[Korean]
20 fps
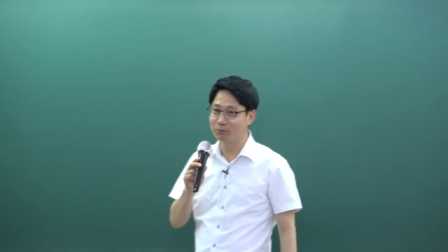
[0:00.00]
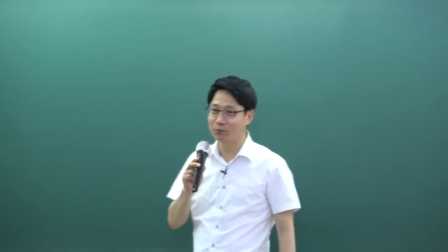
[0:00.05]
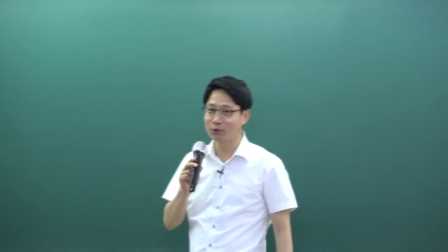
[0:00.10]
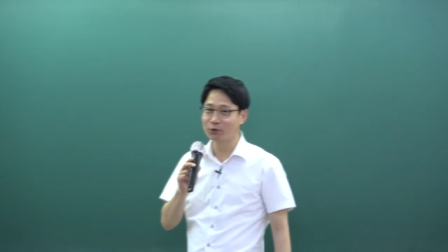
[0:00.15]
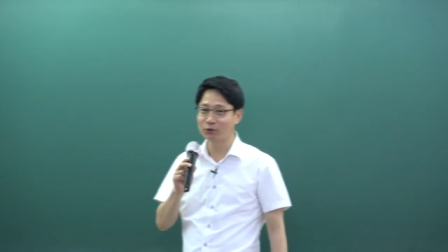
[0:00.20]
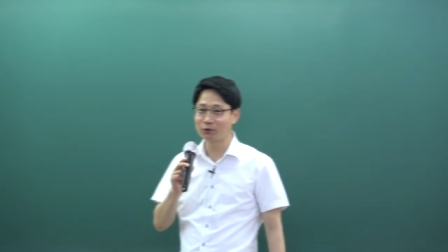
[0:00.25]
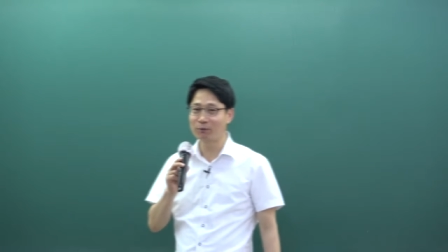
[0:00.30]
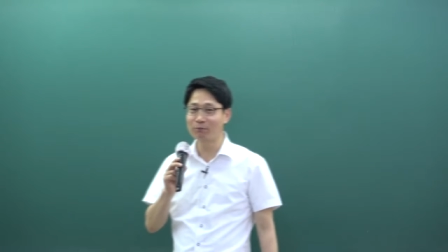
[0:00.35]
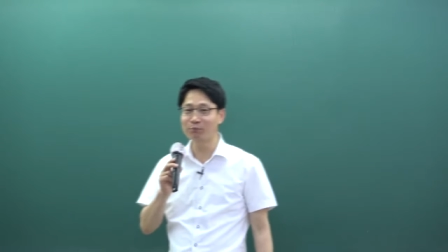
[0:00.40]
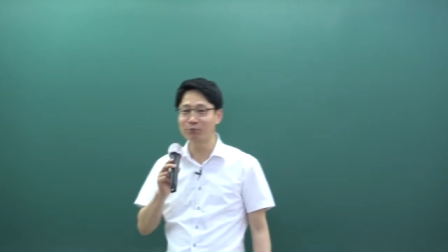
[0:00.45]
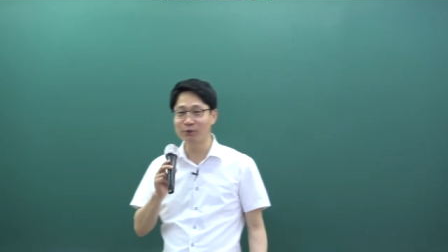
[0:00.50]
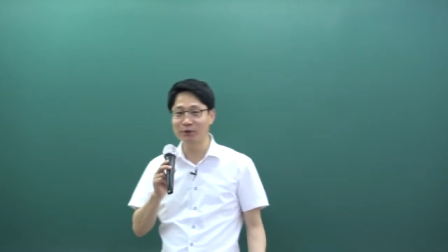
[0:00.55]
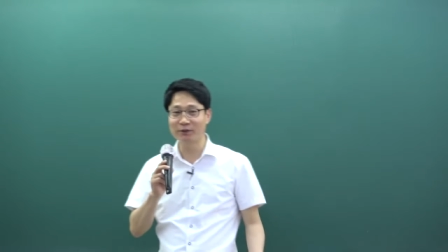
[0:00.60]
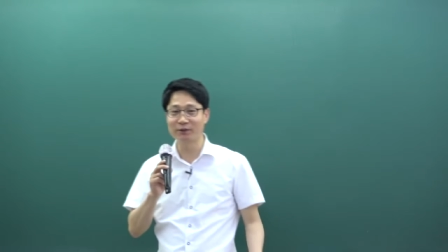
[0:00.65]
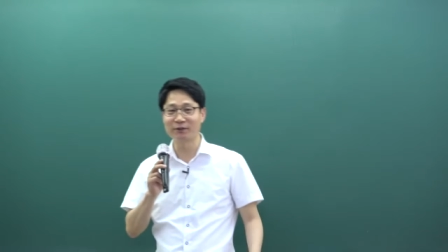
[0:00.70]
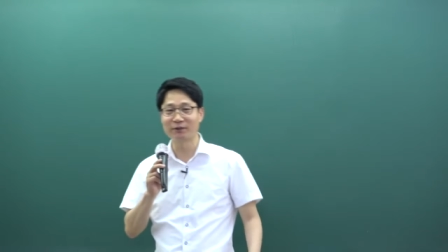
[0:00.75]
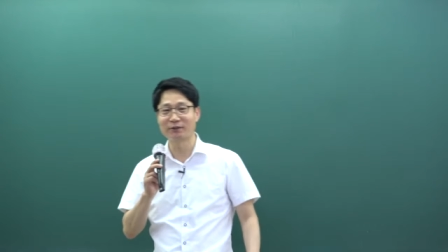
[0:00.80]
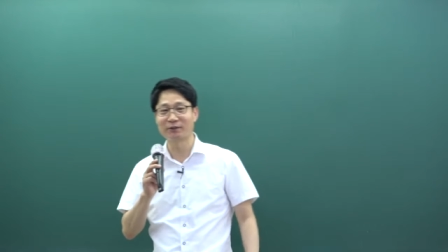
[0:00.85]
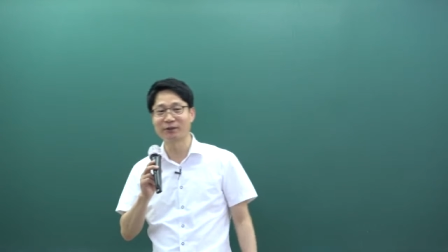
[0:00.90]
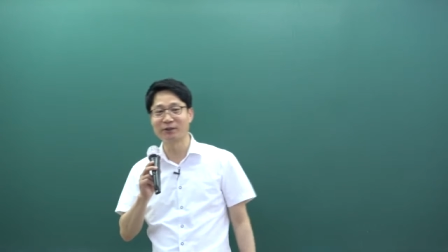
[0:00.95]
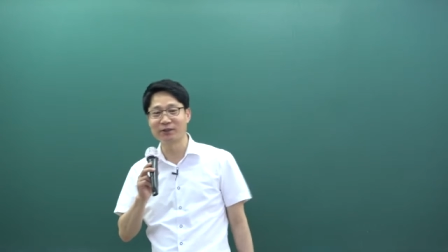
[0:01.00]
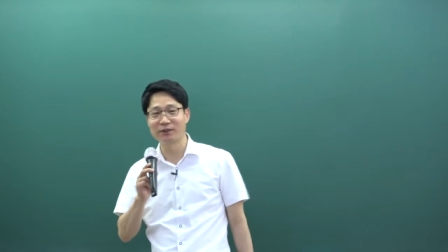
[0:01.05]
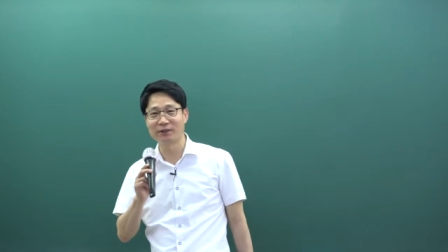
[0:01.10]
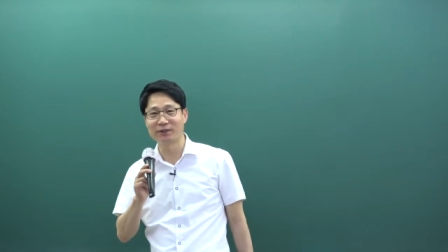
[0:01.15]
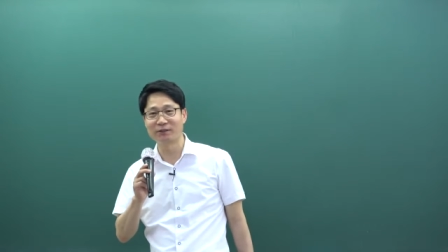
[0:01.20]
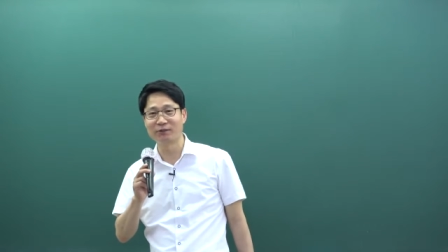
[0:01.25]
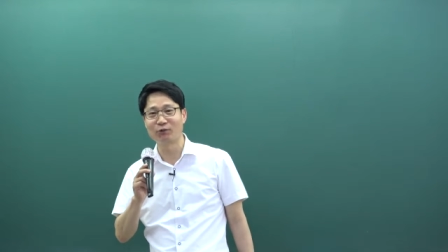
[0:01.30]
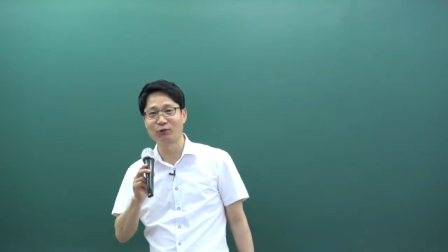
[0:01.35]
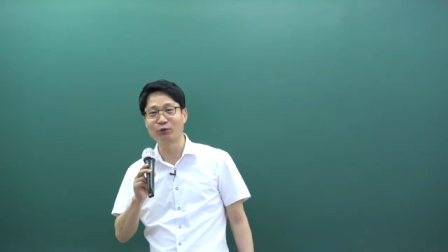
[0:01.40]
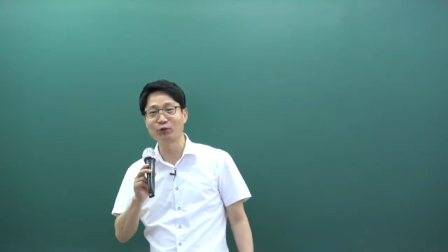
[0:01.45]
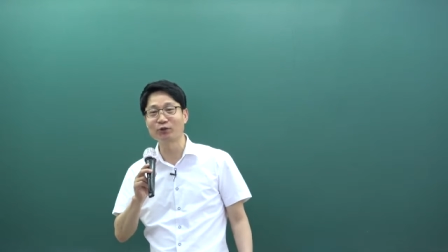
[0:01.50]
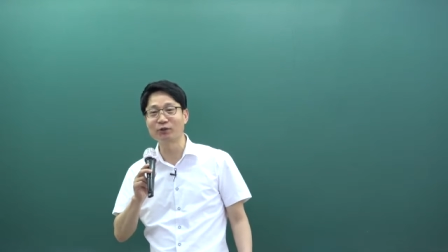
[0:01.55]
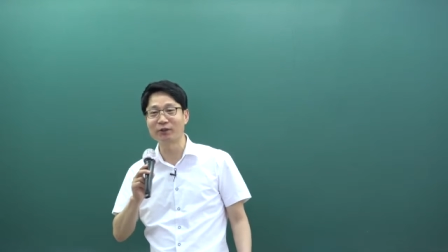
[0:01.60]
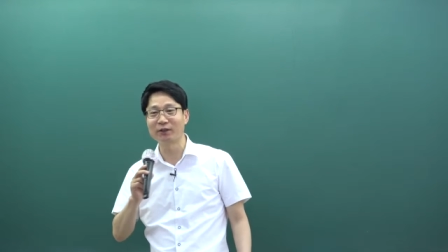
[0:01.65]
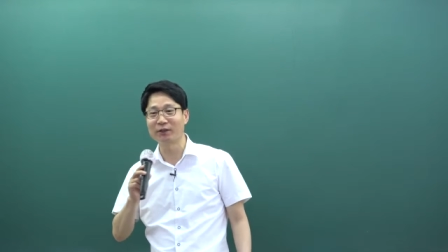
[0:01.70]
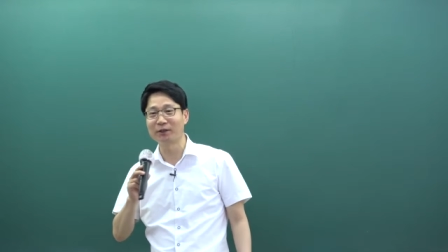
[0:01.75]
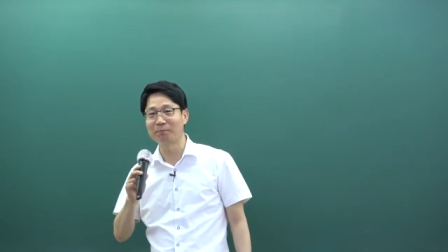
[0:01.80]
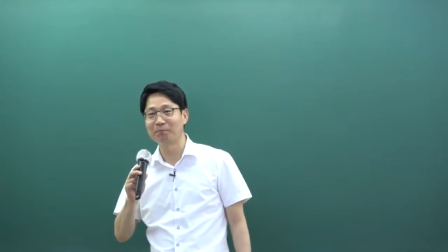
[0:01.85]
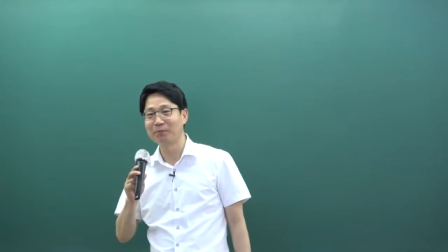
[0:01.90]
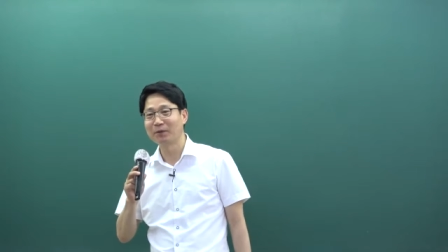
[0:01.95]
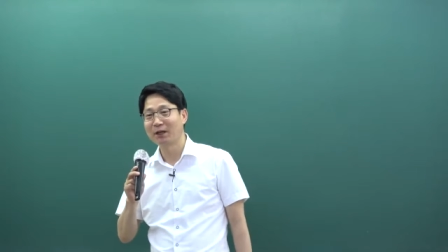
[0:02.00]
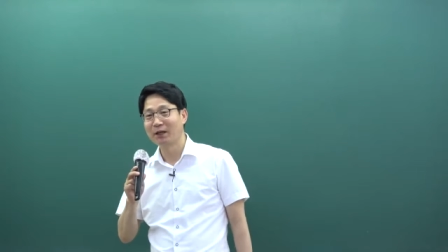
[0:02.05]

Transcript: 뭐, 선풍기를 틀으시든, 어떻든 간에